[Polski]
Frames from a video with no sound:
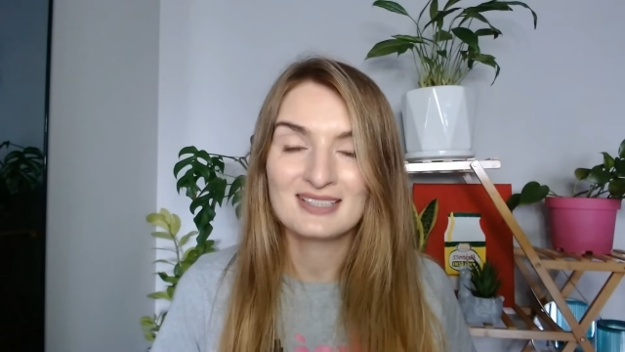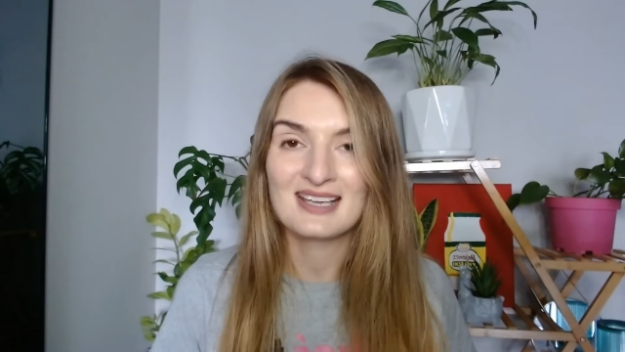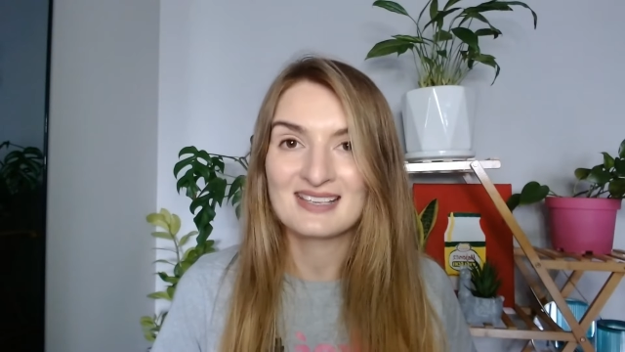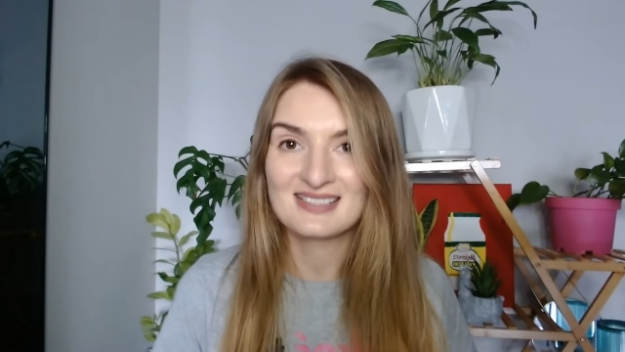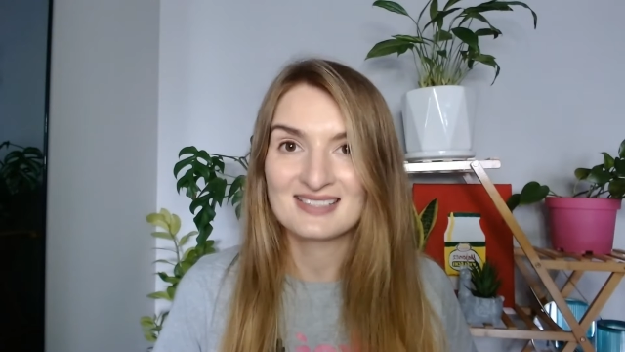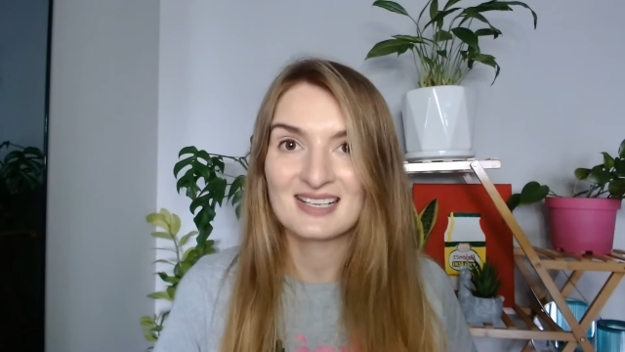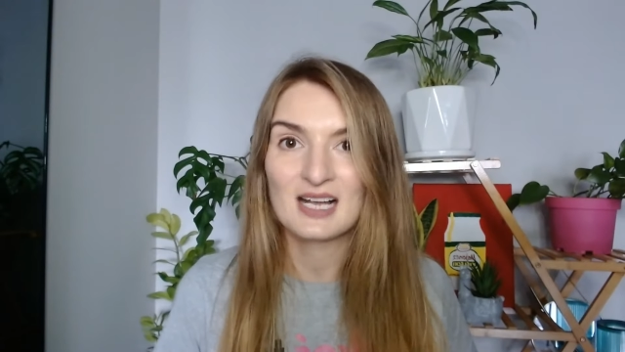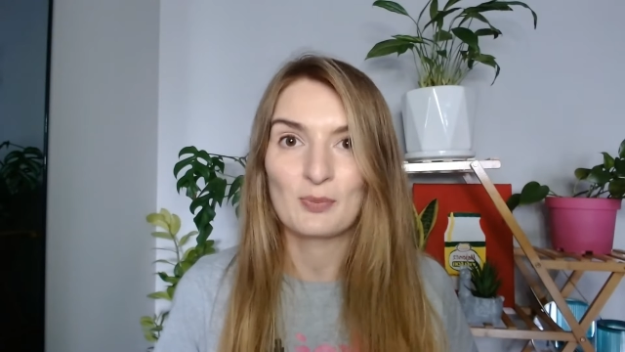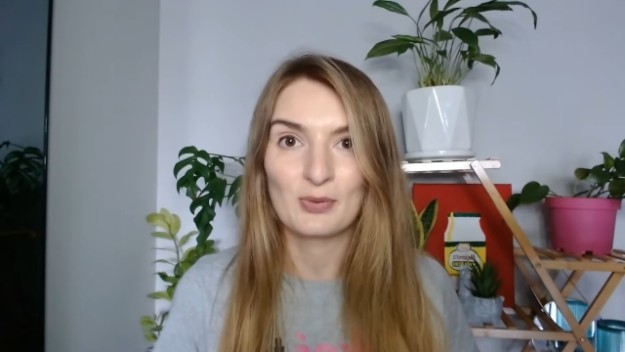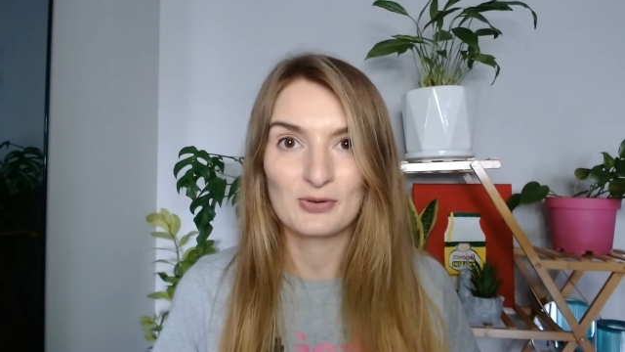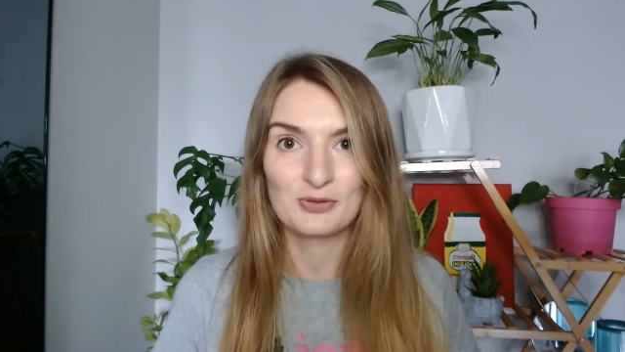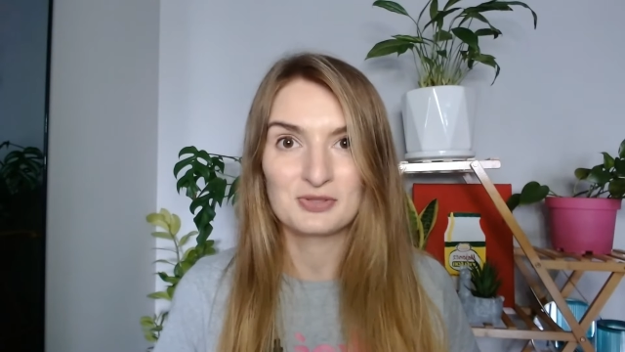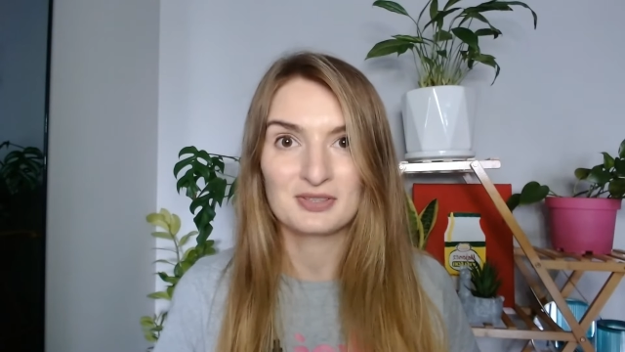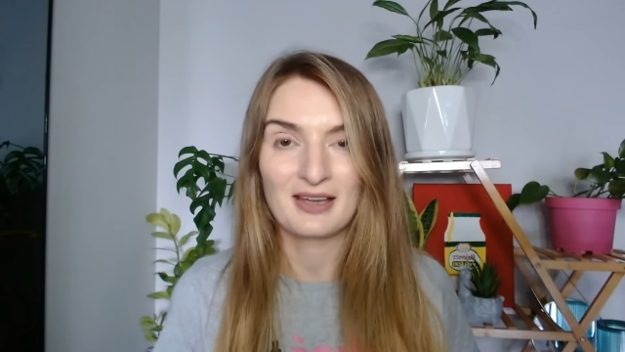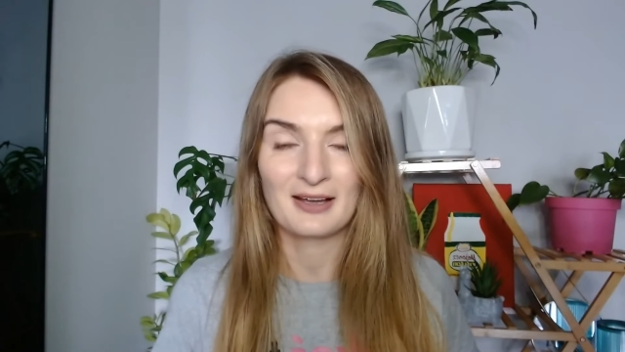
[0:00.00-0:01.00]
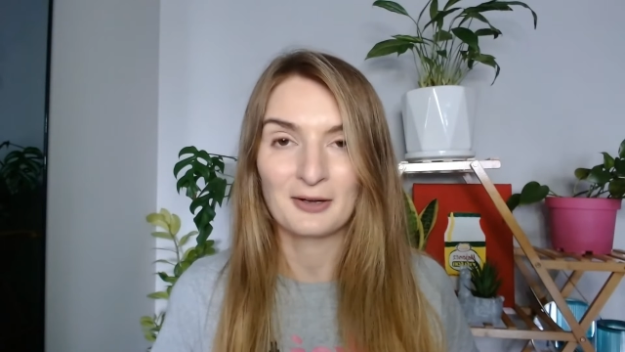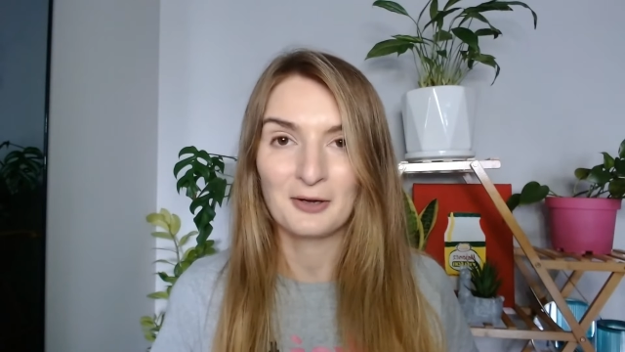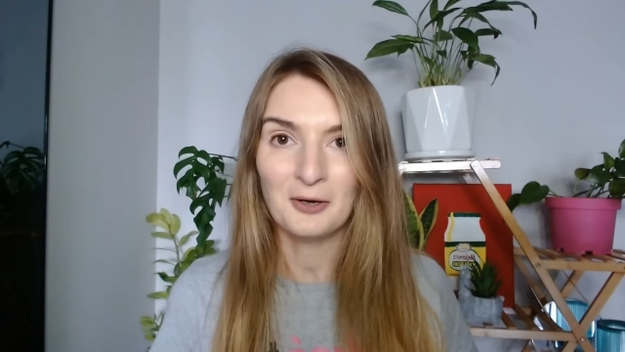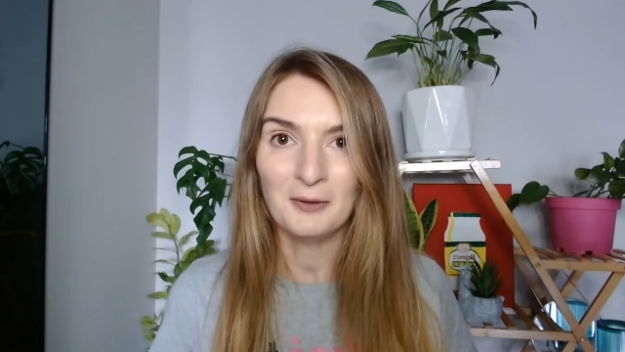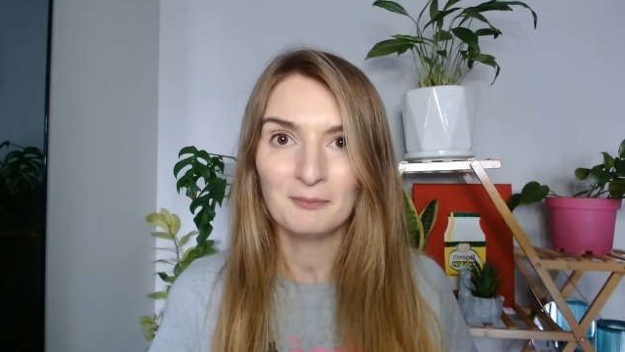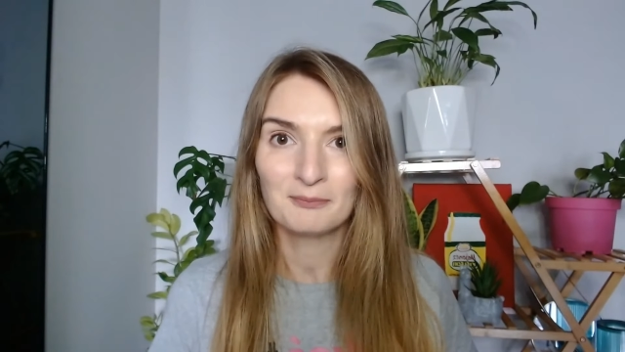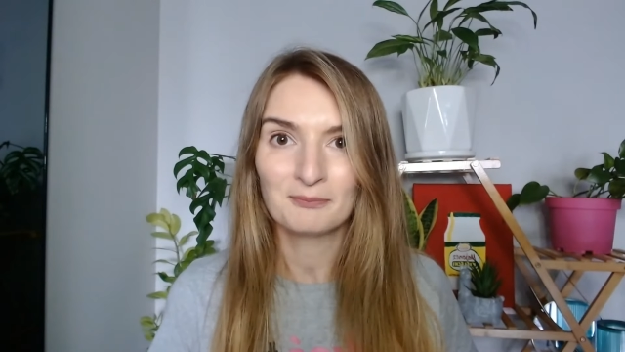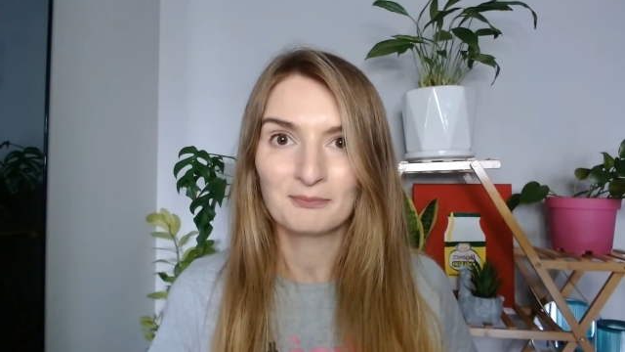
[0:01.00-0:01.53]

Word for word: języka polskiego,